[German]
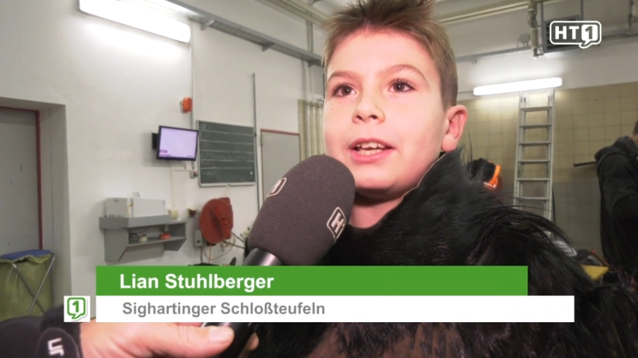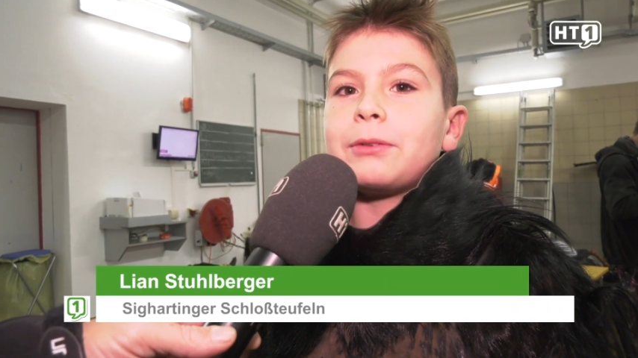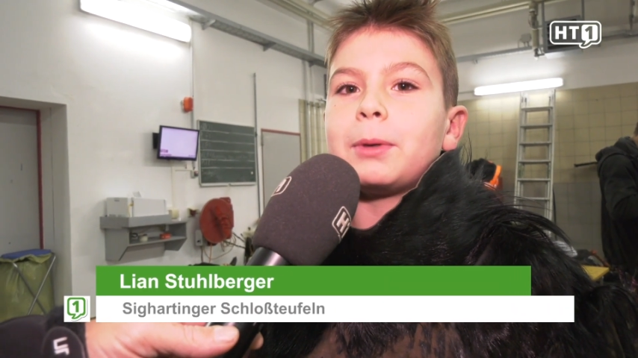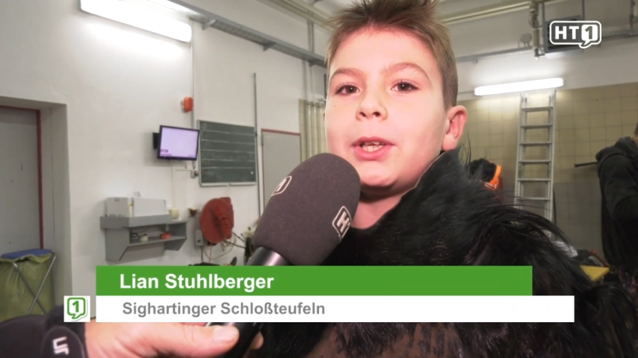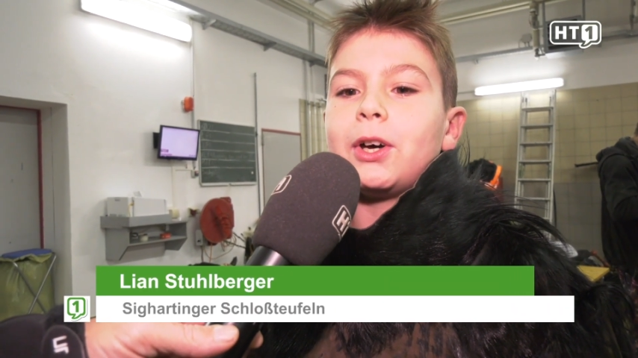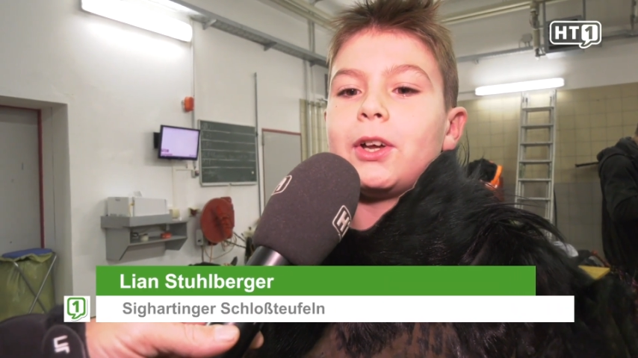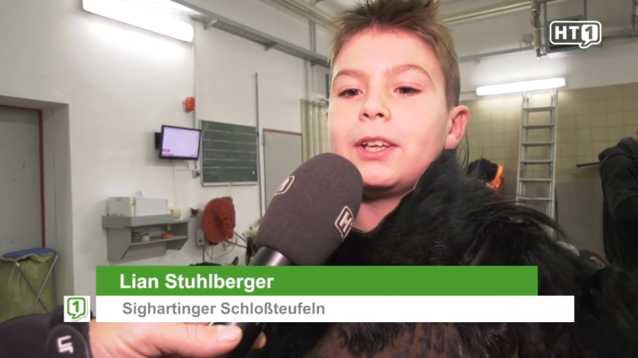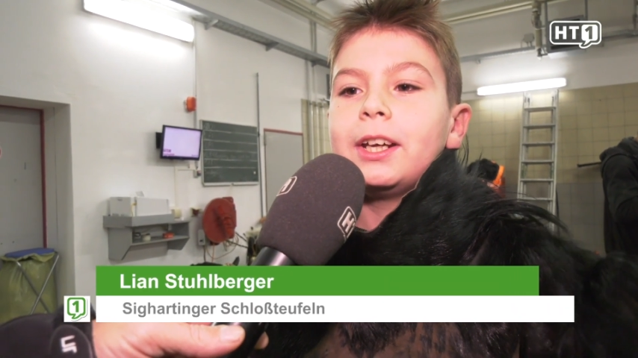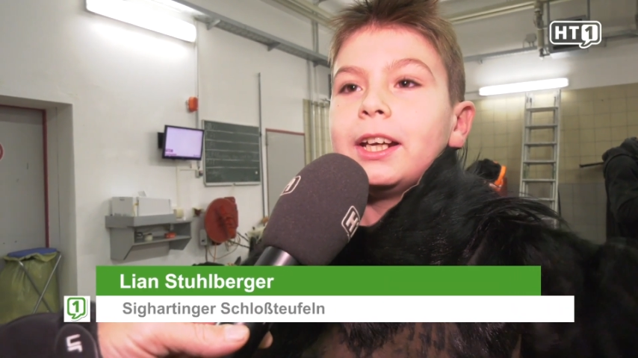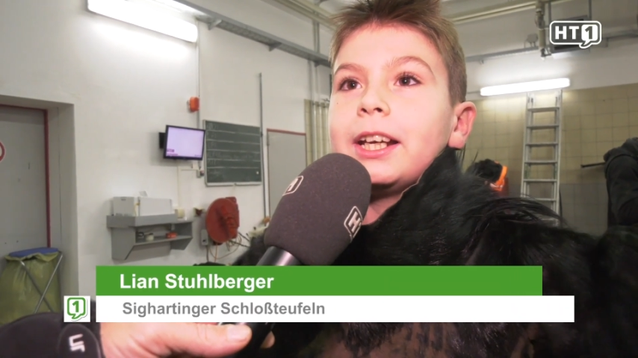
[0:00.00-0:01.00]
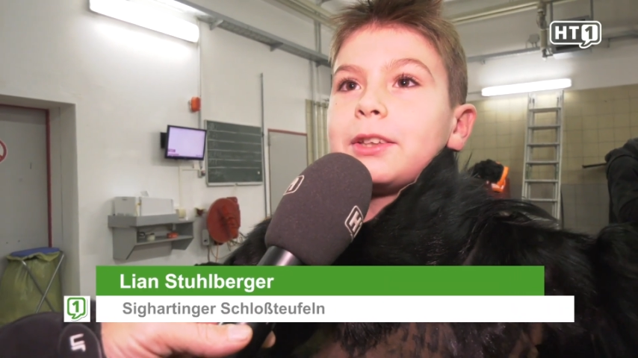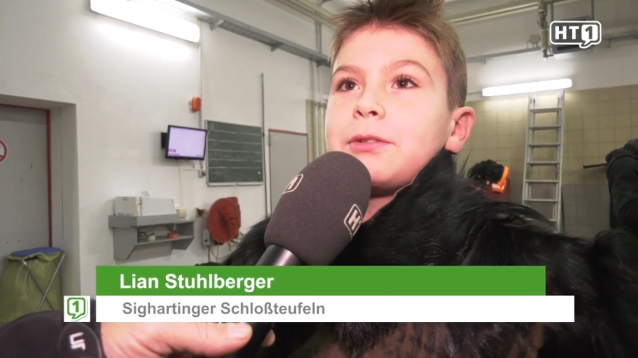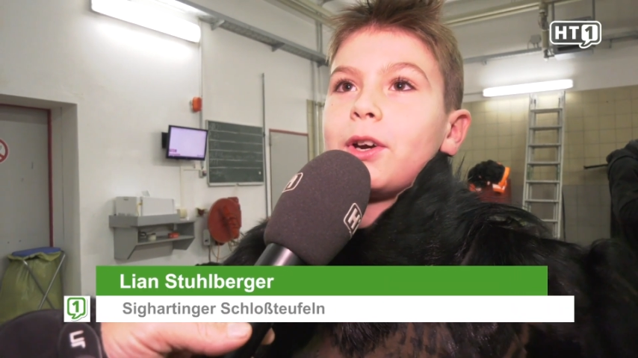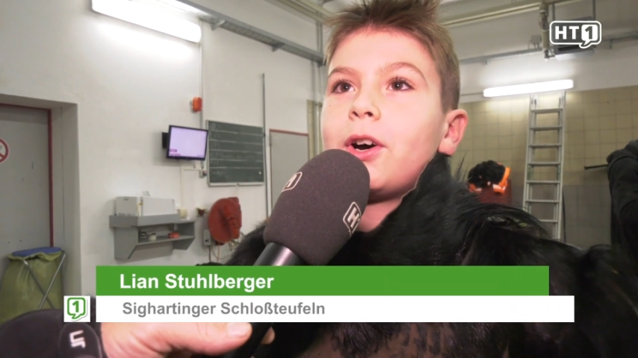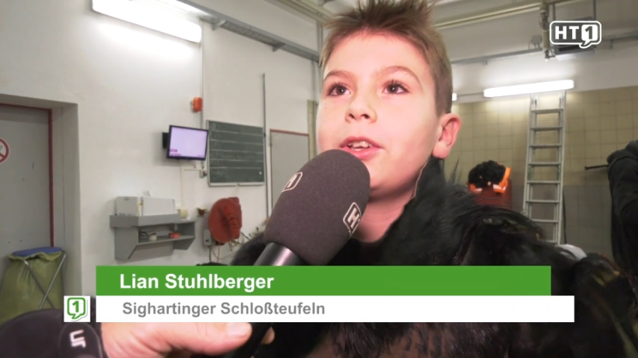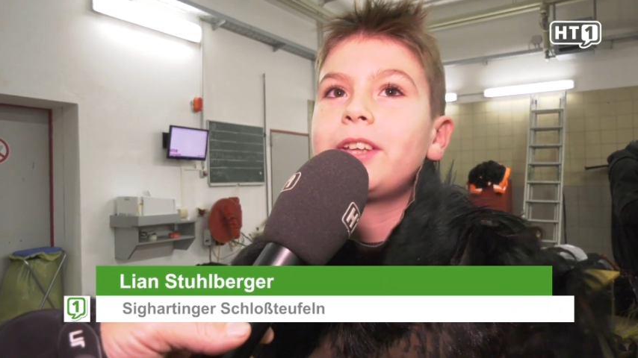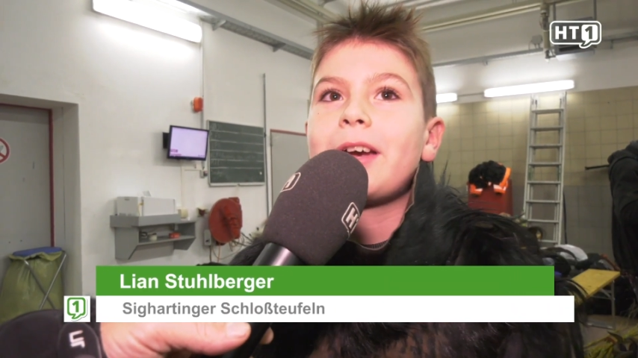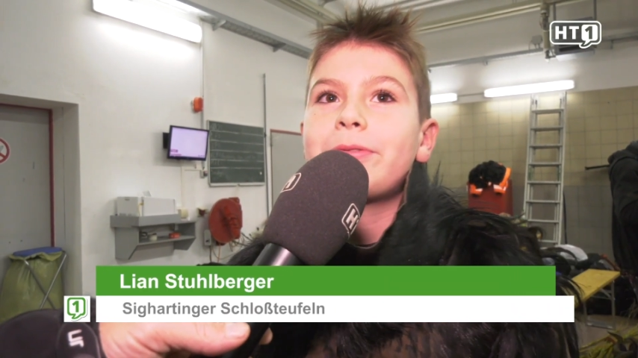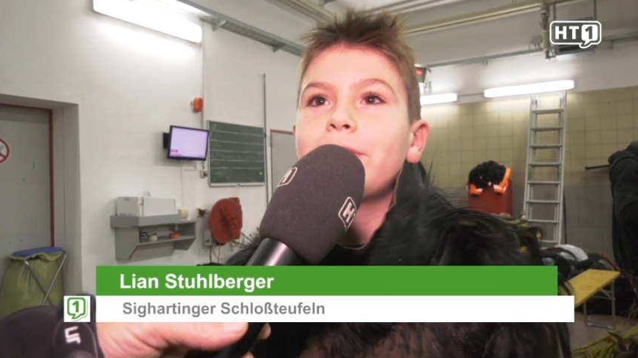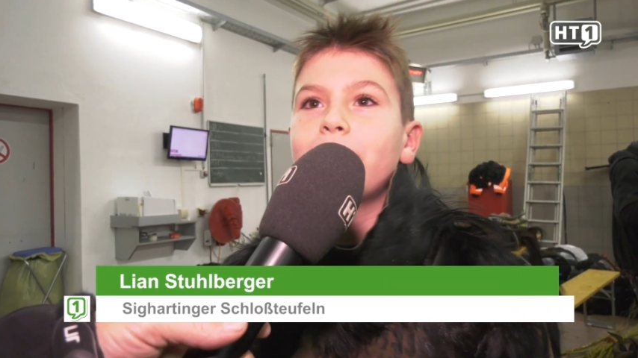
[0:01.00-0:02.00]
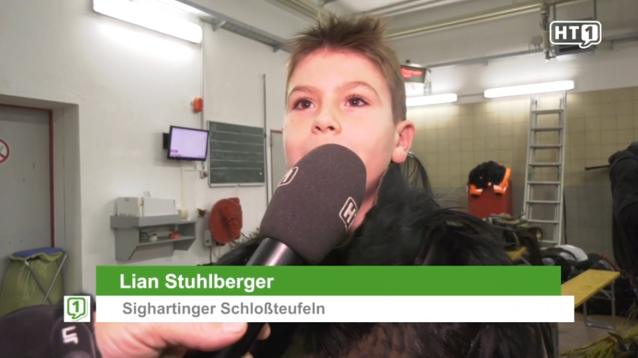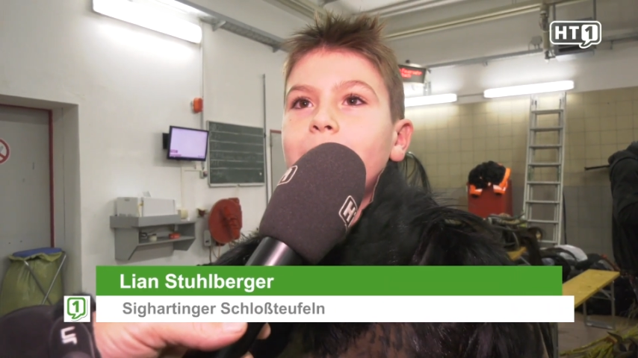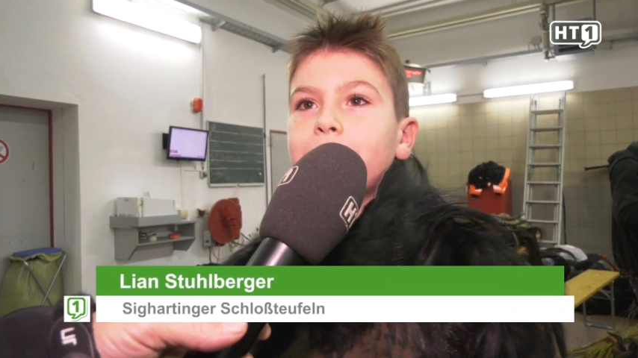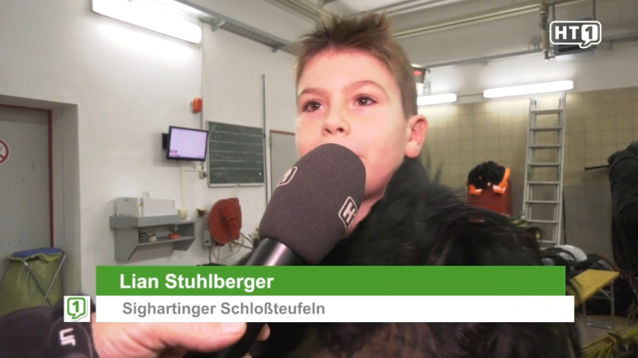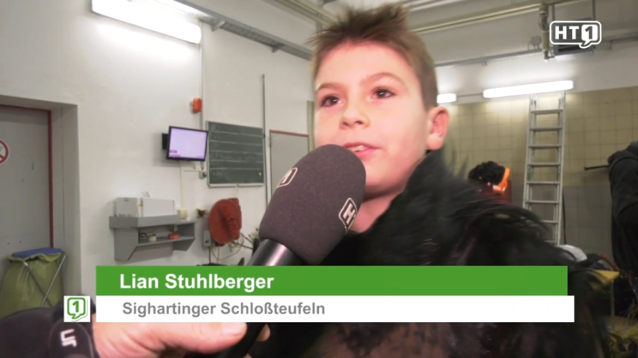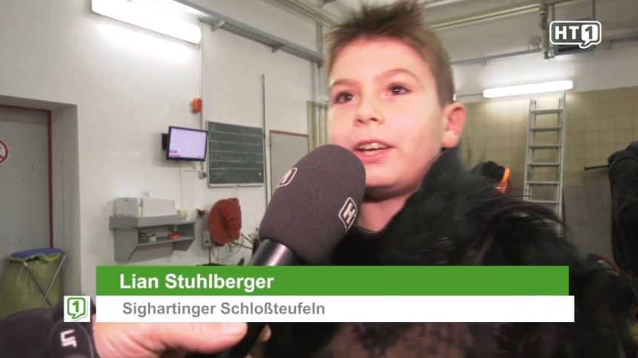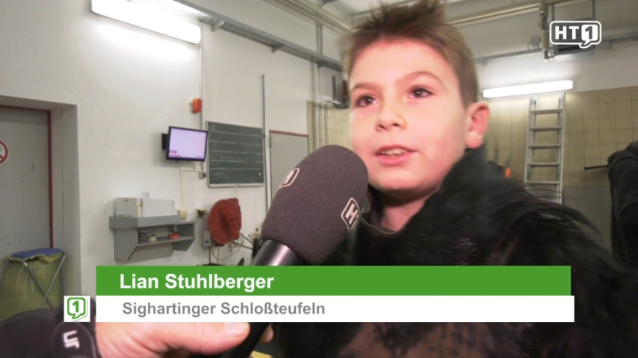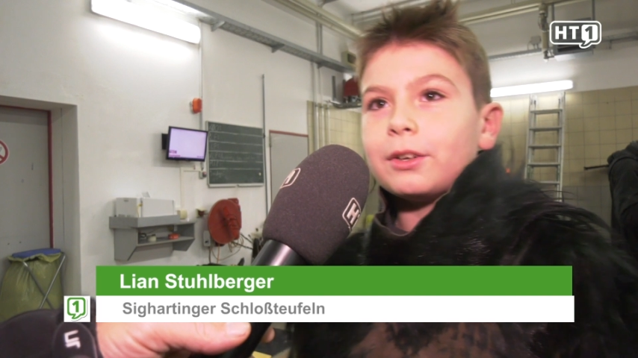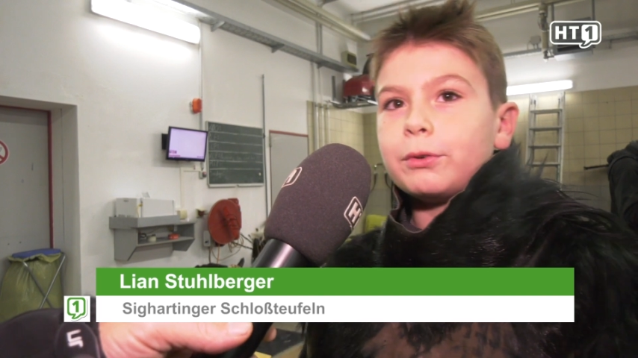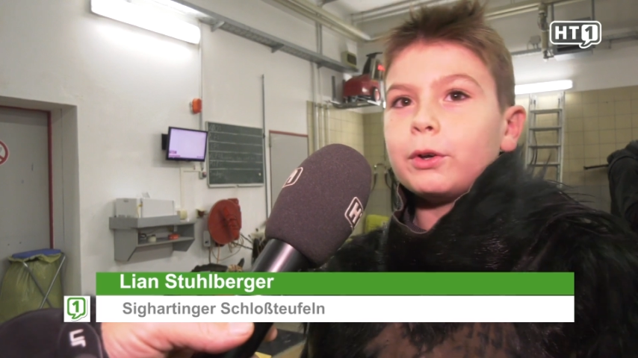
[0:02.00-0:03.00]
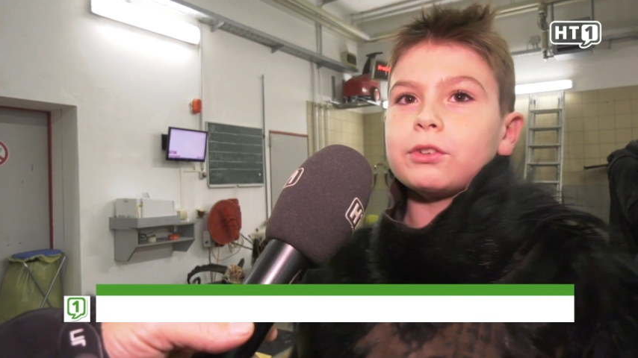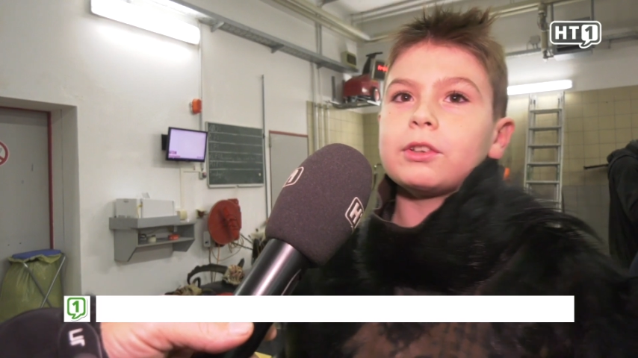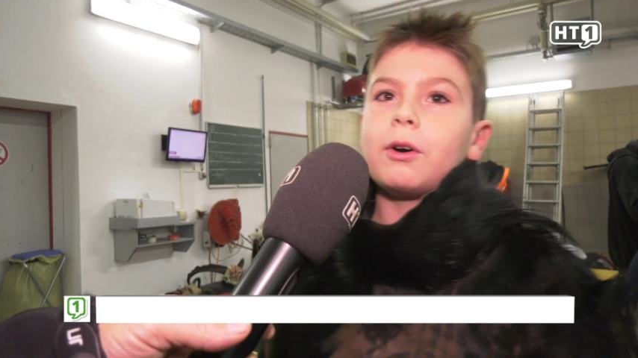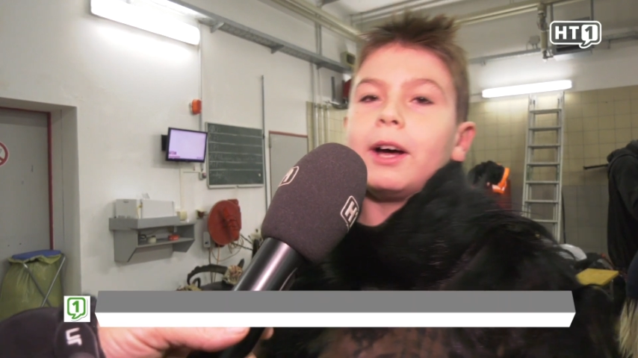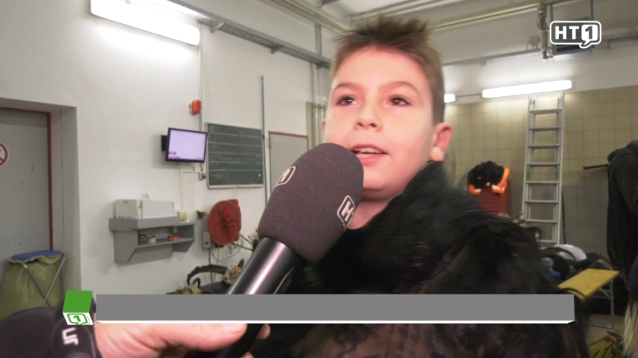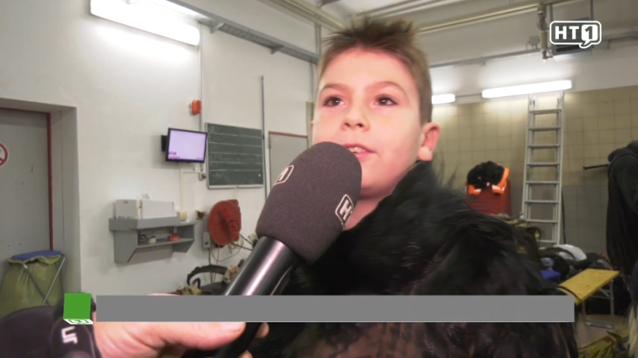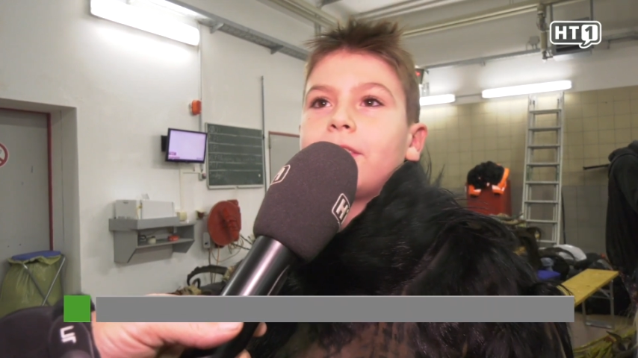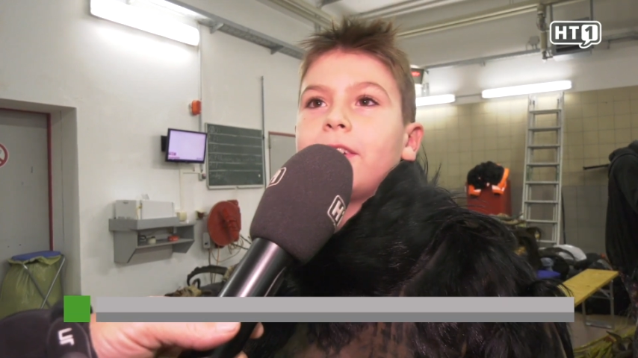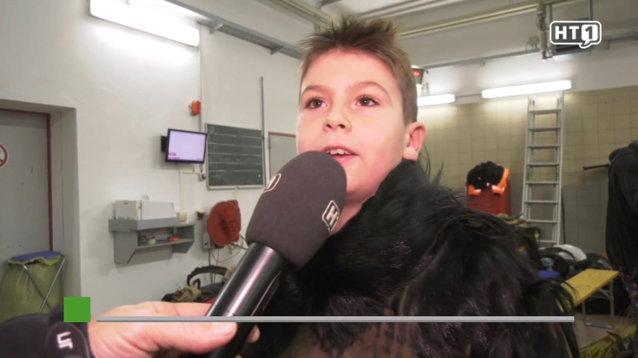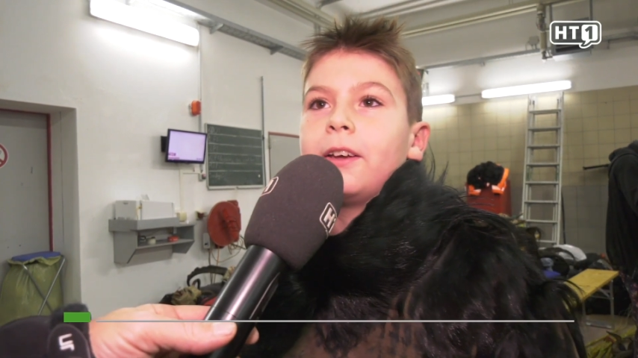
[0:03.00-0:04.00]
dass man dann irgendwie anteifelt oder was, man sagt ja fast gar nichts.